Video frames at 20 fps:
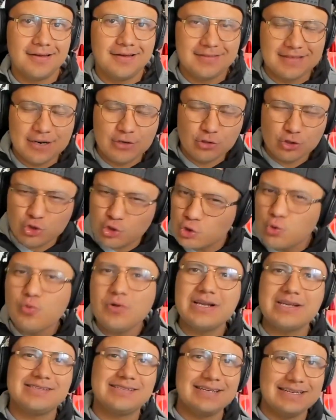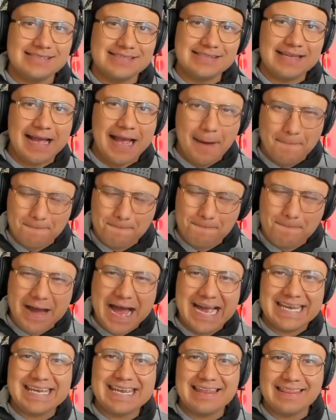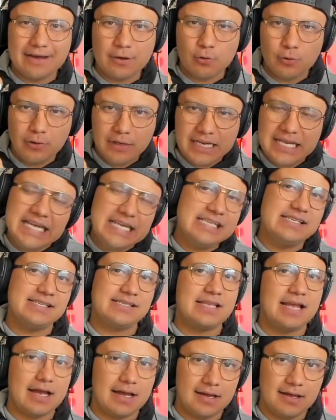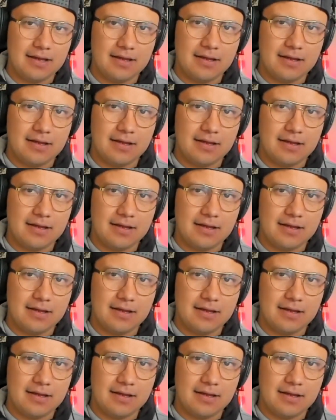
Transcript: te nos unas en esta campaña de conquista